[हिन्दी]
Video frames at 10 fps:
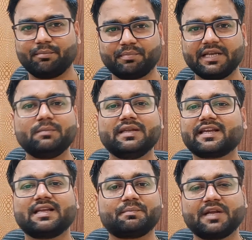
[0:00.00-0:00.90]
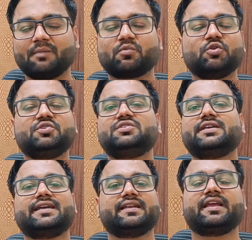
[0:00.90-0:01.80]
कंपनी में लेकिन अपने आप को
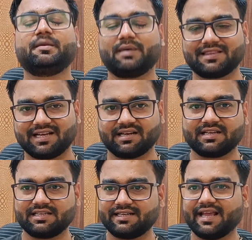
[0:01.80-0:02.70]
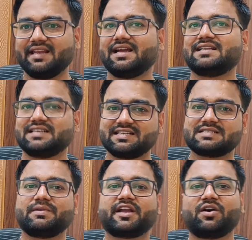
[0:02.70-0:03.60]
ये नहीं बताना कि टैली आ
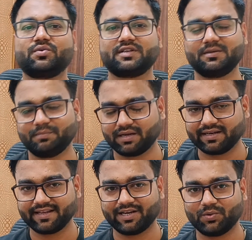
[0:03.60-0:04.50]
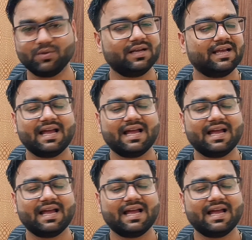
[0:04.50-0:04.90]
जाने से मैं अकाउंटेंट बन गया हूं